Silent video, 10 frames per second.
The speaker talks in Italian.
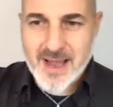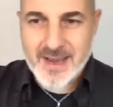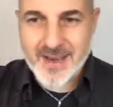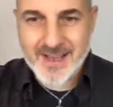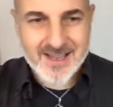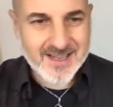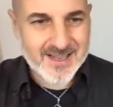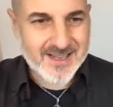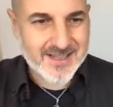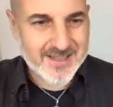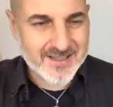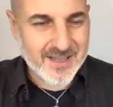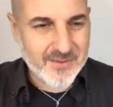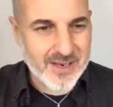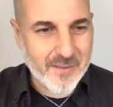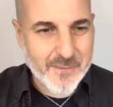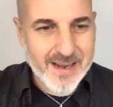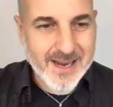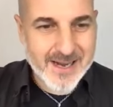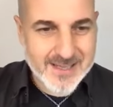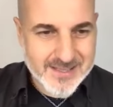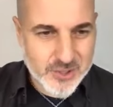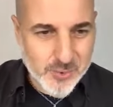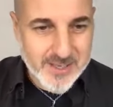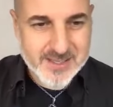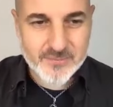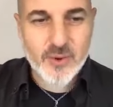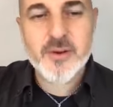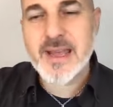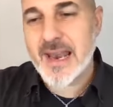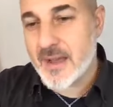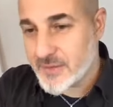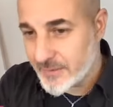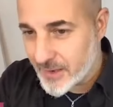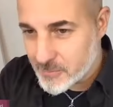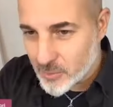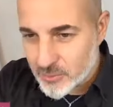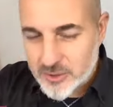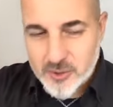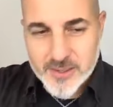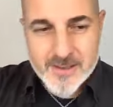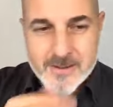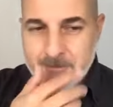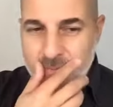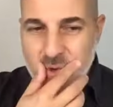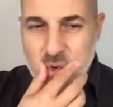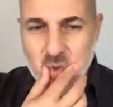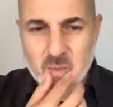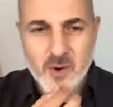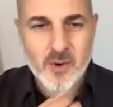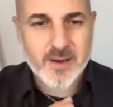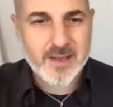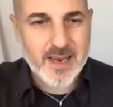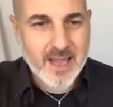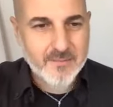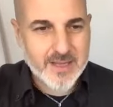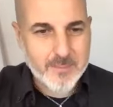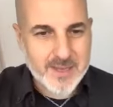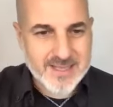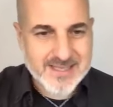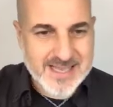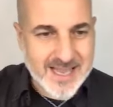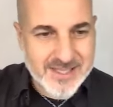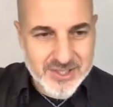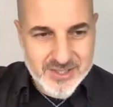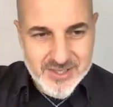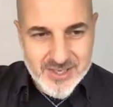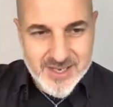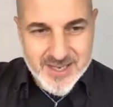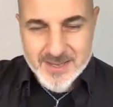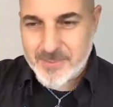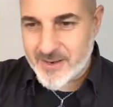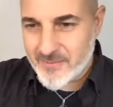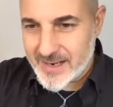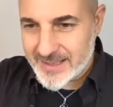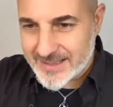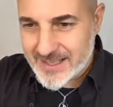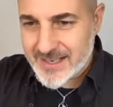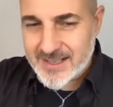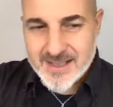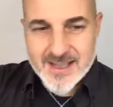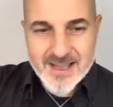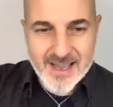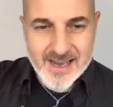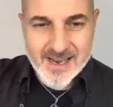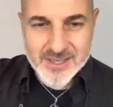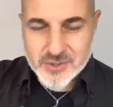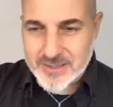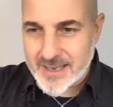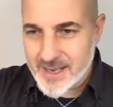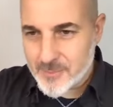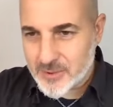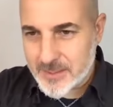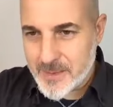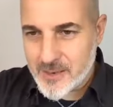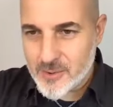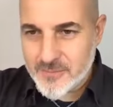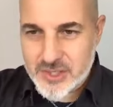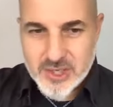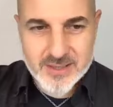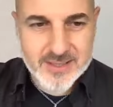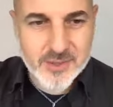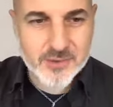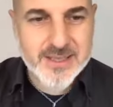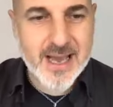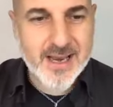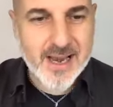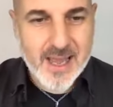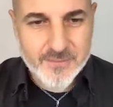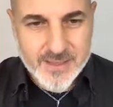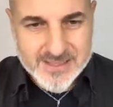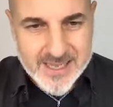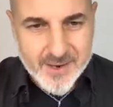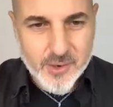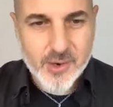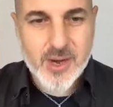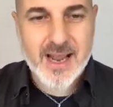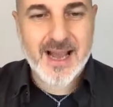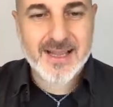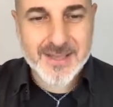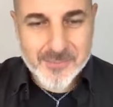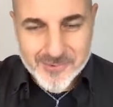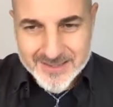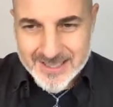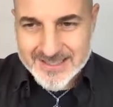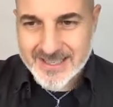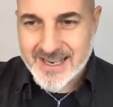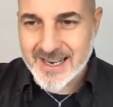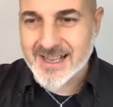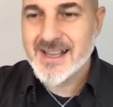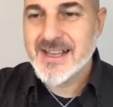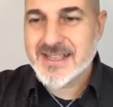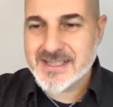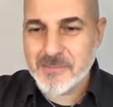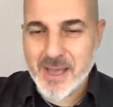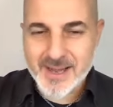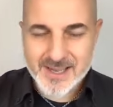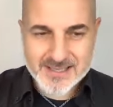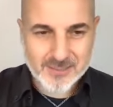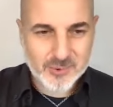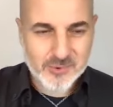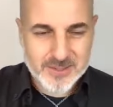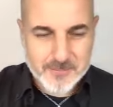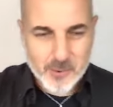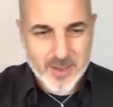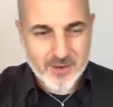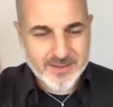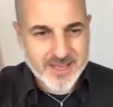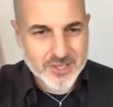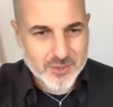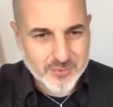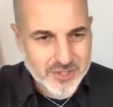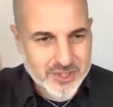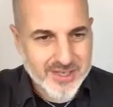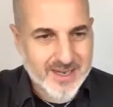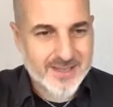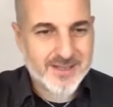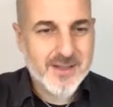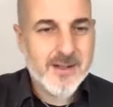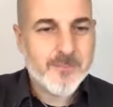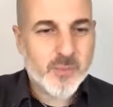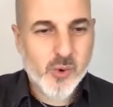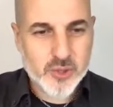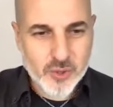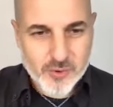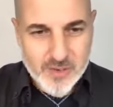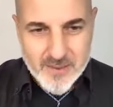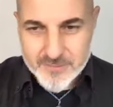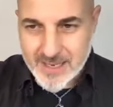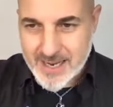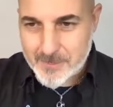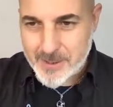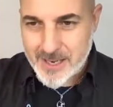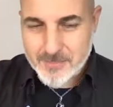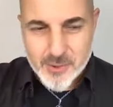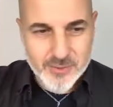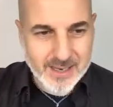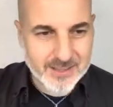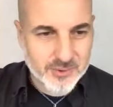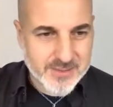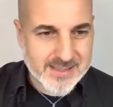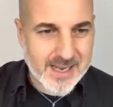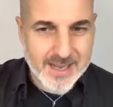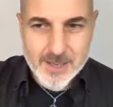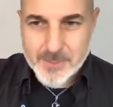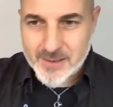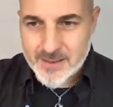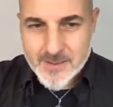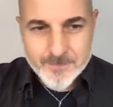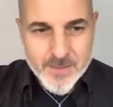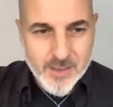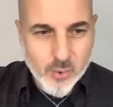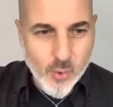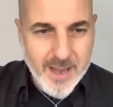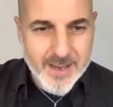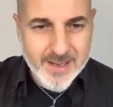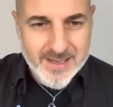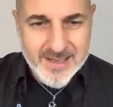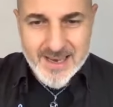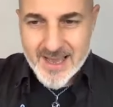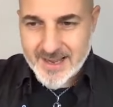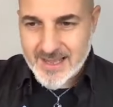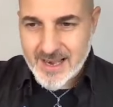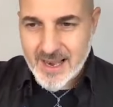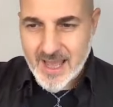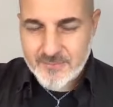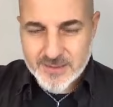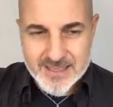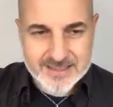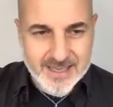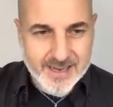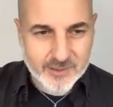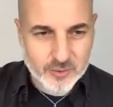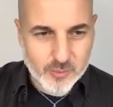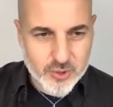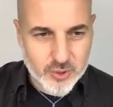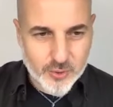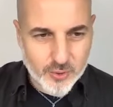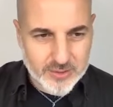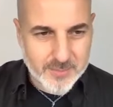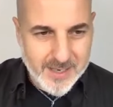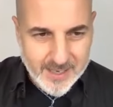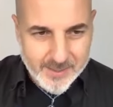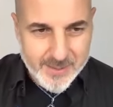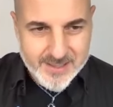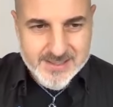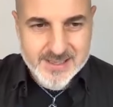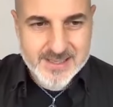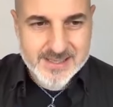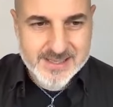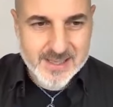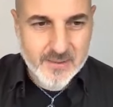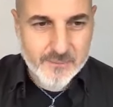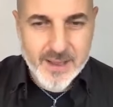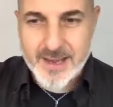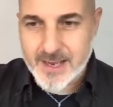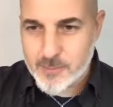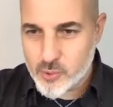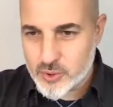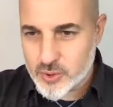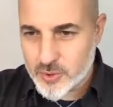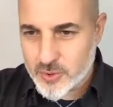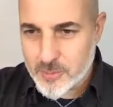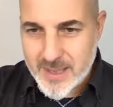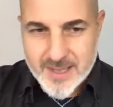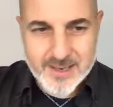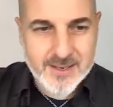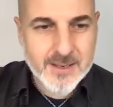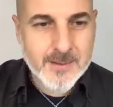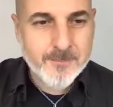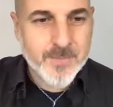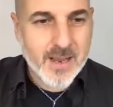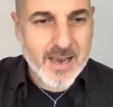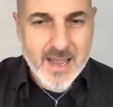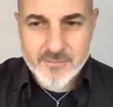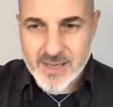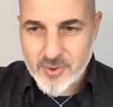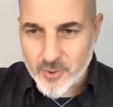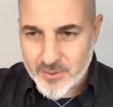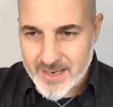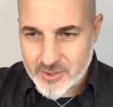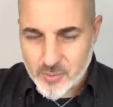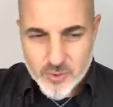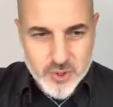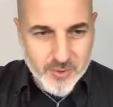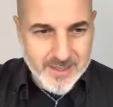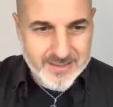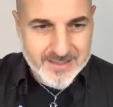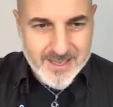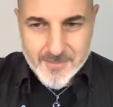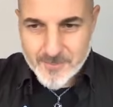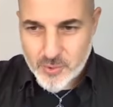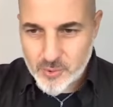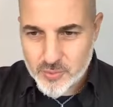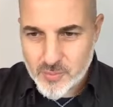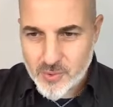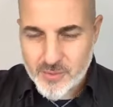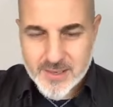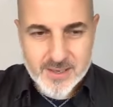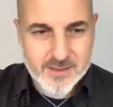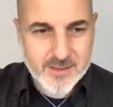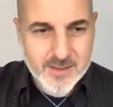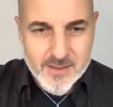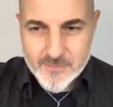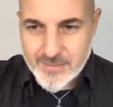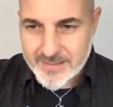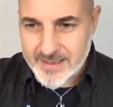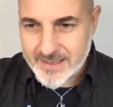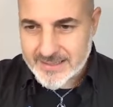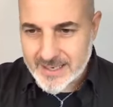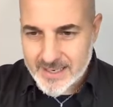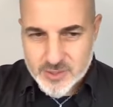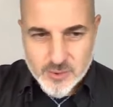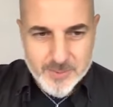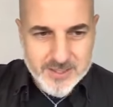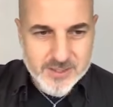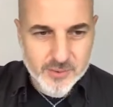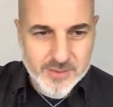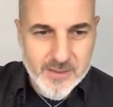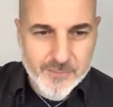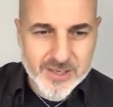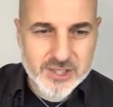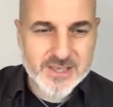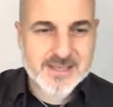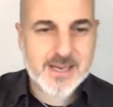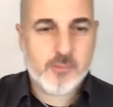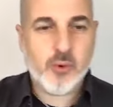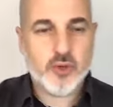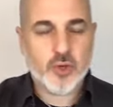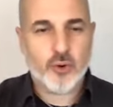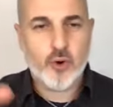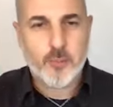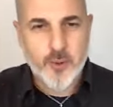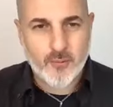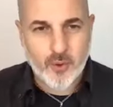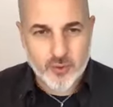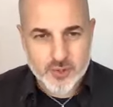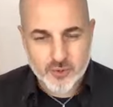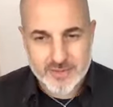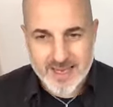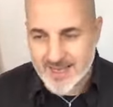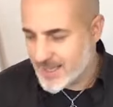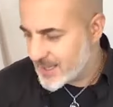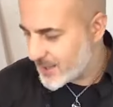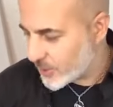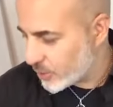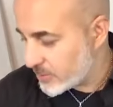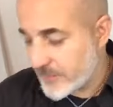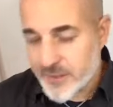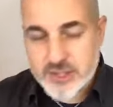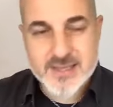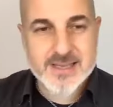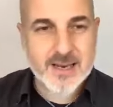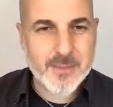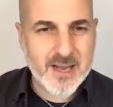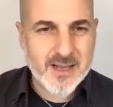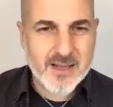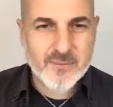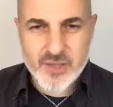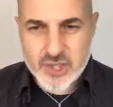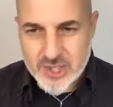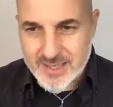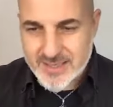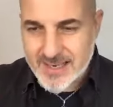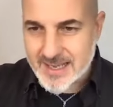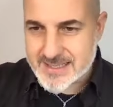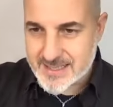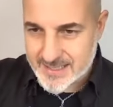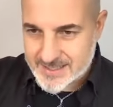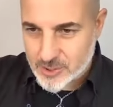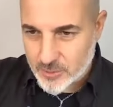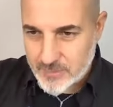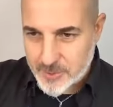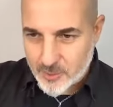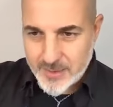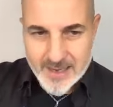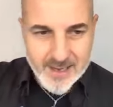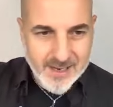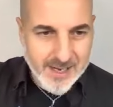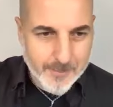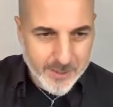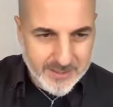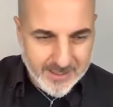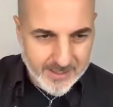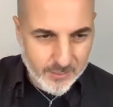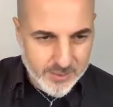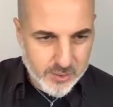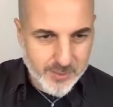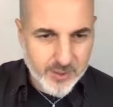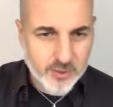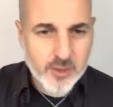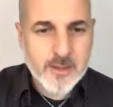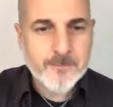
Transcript: Anna da Villa Franca, Giulia Savone, live da Valmontone, good morning, live da Messagne per Valentina, Elena Giordani da Montebello Vicentino, Diana live da Sarno catapultata nella Siberia, siamo tutti più o meno a 10-11 gradi, Buongiorno live da Capalbio, dalla Toscana per Luana. Ilaria live da Taranto, buongiorno, ottima calabrese. Stefania, buongiorno. Mary live da Cornedo, buongiorno a te. Good morning. Vanda che tagga le sue persone. Francesca, buongiorno piovoso da Roma. Francesca è la mia vicina di casa che si trova però nella capitale in questo periodo.